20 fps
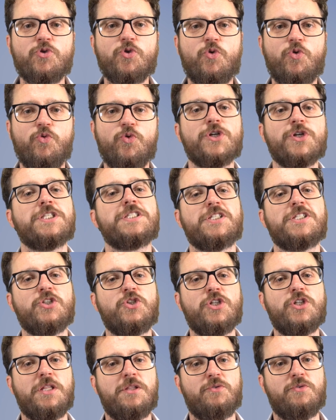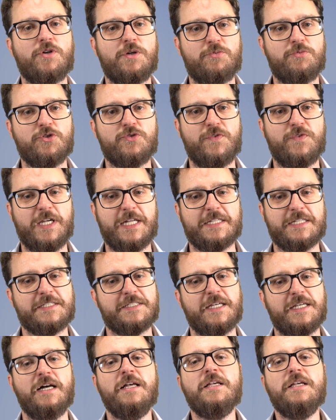in cui si genera una
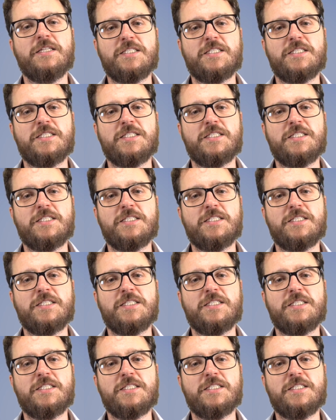plusvalenza,